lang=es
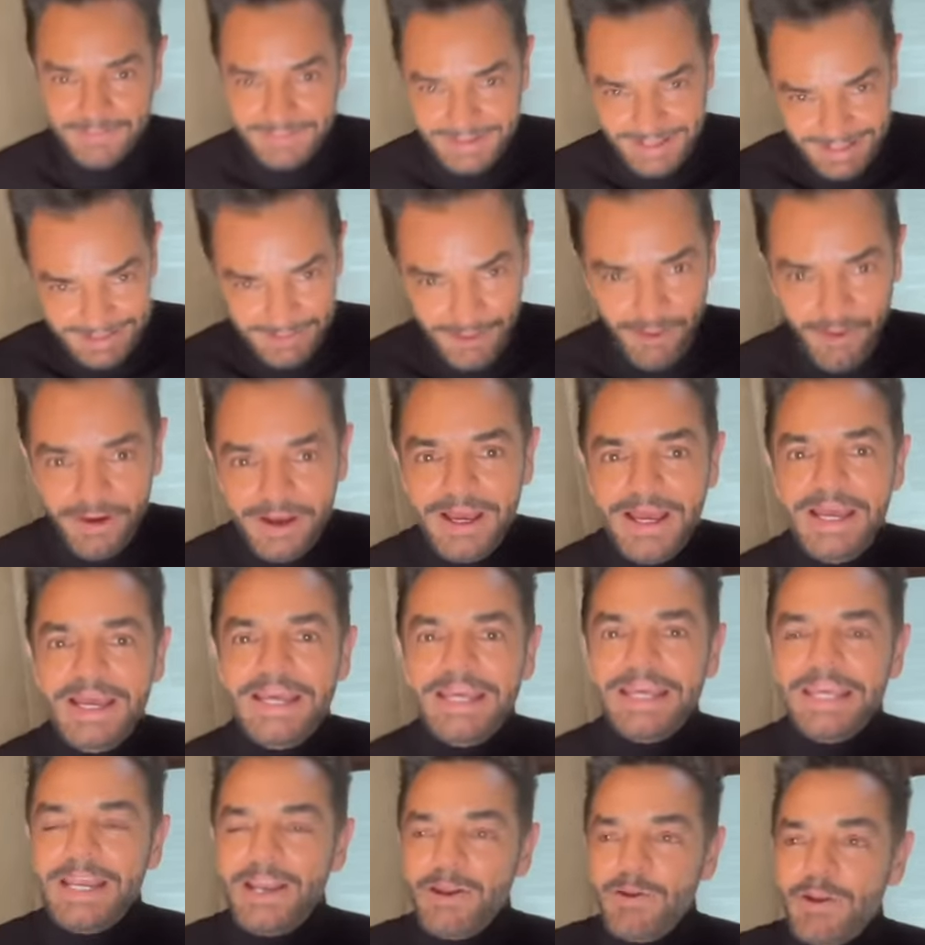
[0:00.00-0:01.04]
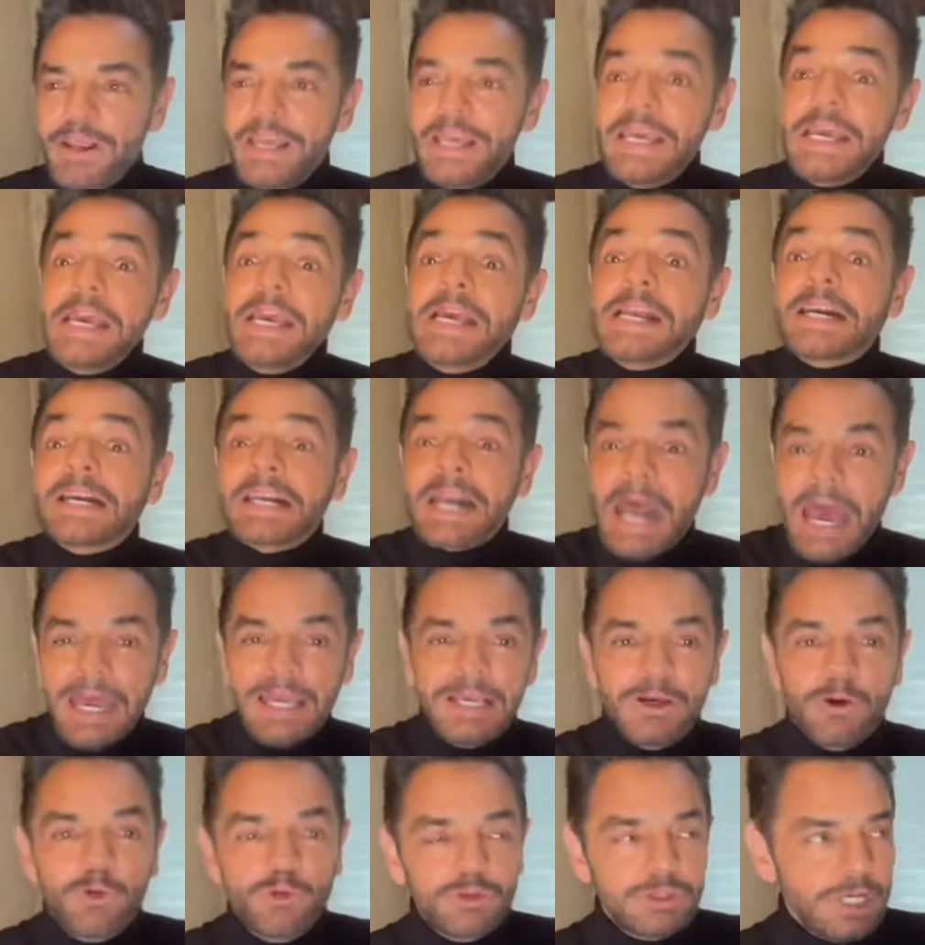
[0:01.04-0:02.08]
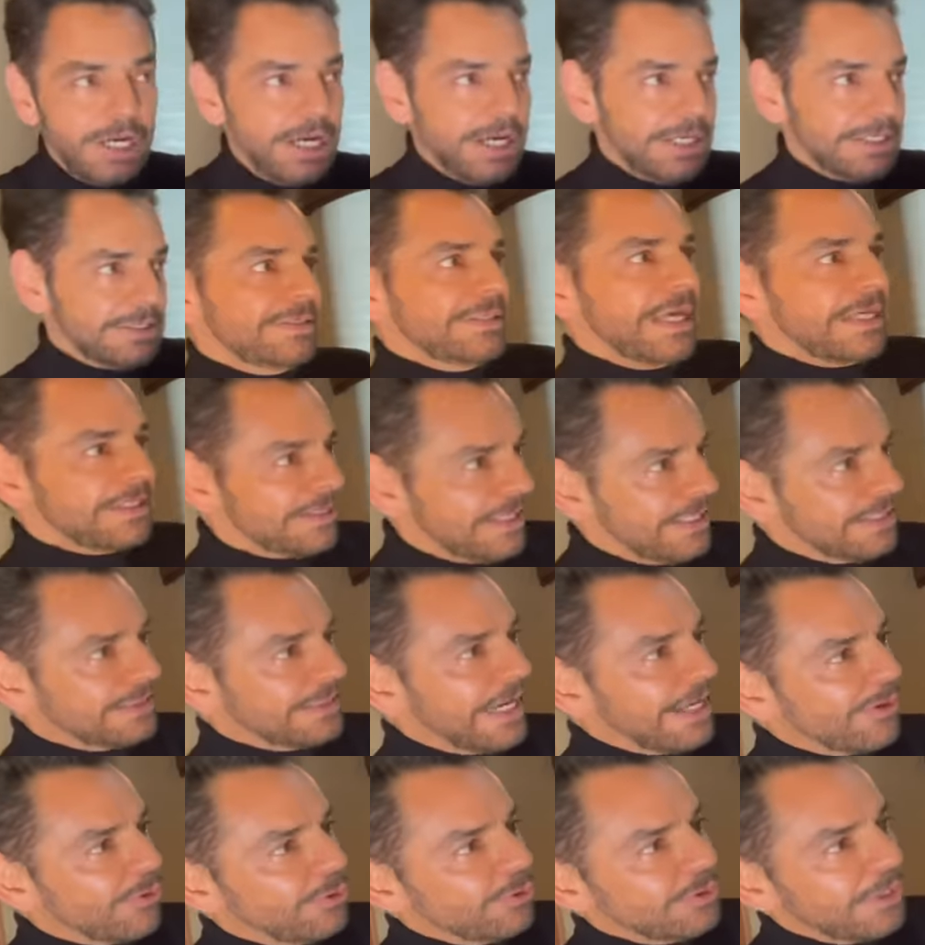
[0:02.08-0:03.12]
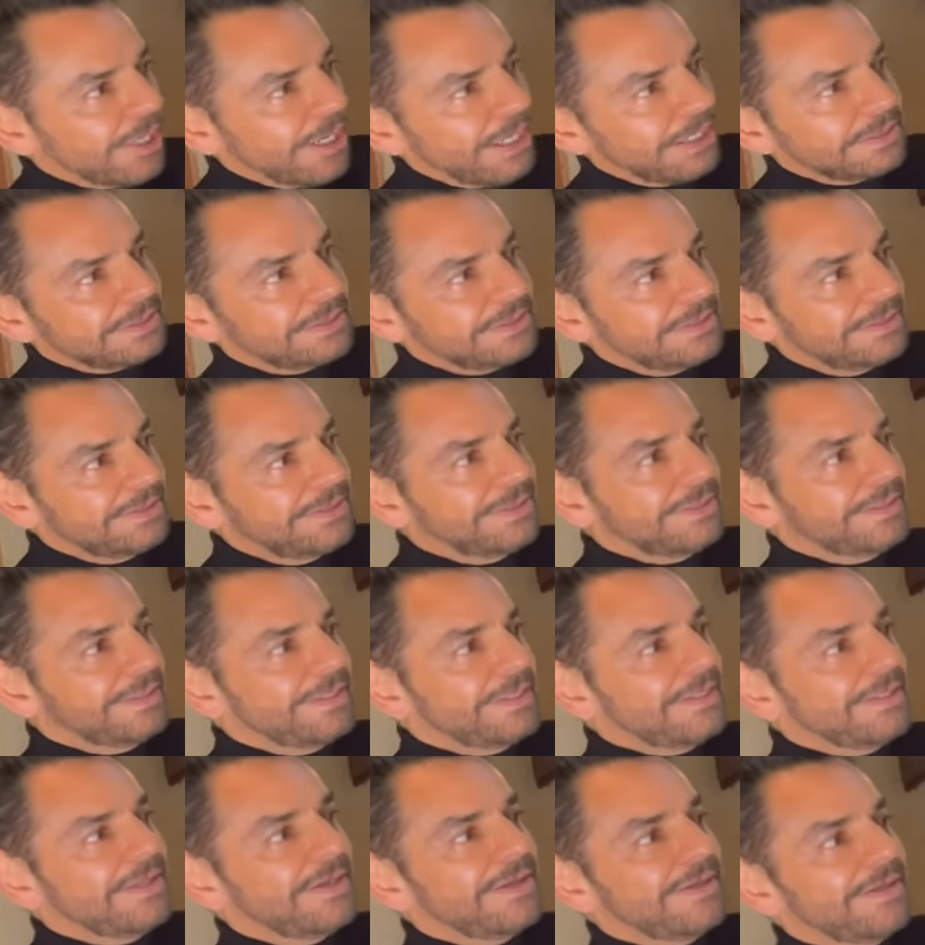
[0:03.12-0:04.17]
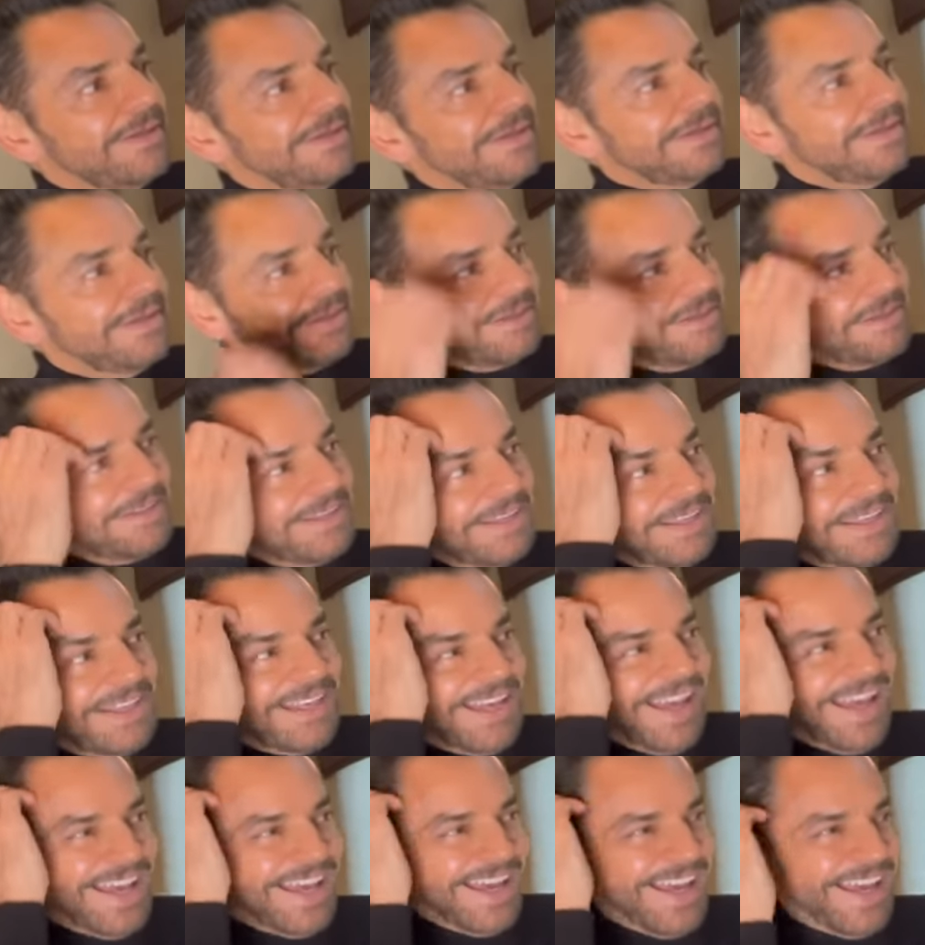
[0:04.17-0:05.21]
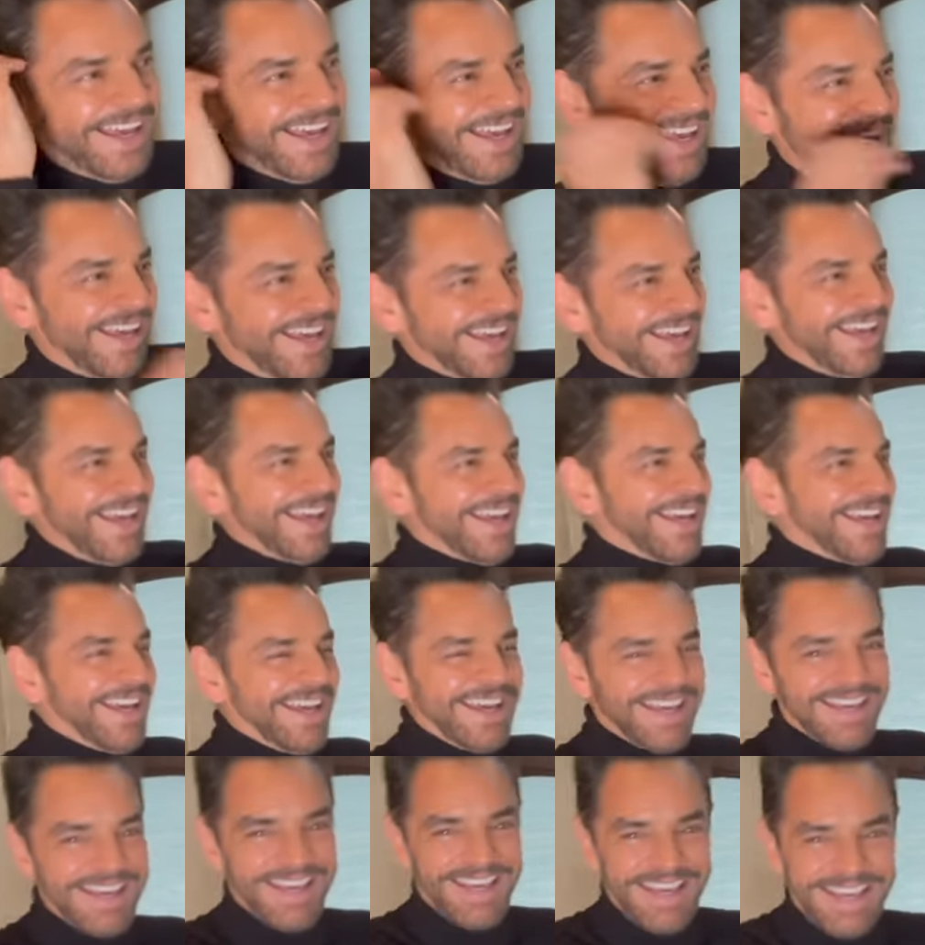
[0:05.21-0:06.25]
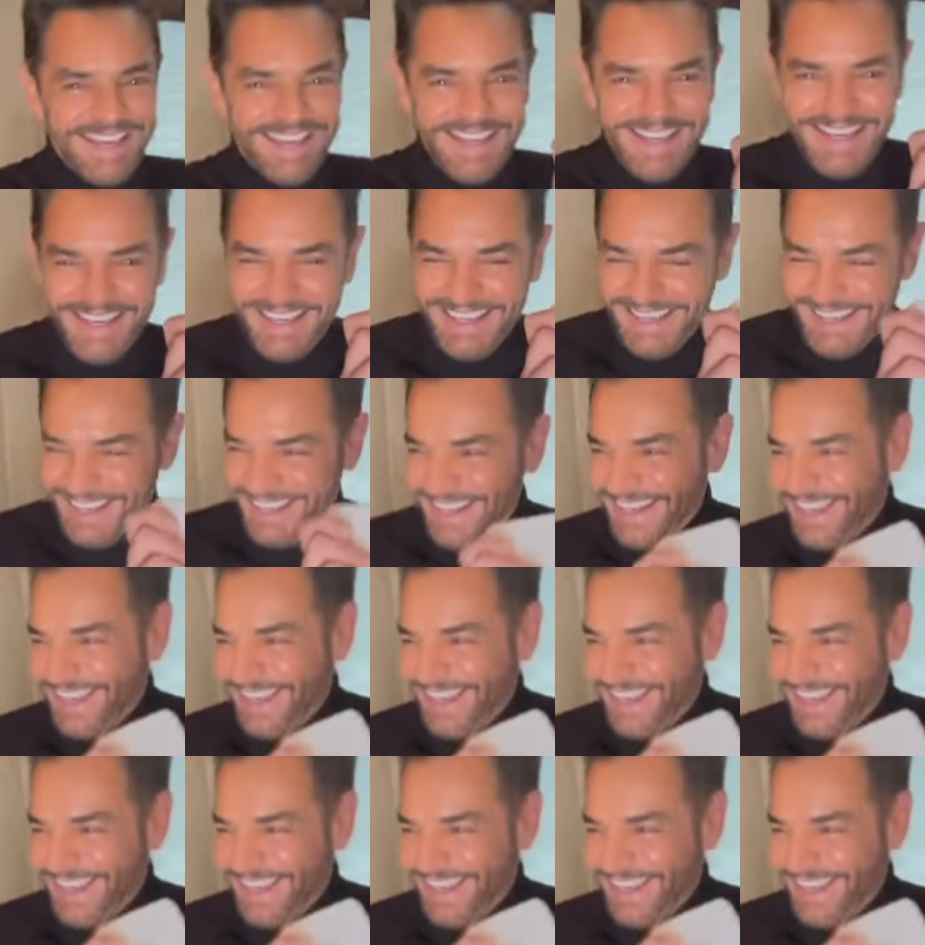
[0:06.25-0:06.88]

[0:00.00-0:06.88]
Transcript: ¿No? y Ray Contreras. ¿Sabes quién es Ray Contreras? Nadie sabe quién es Raccoon. Alguien sabe quién es,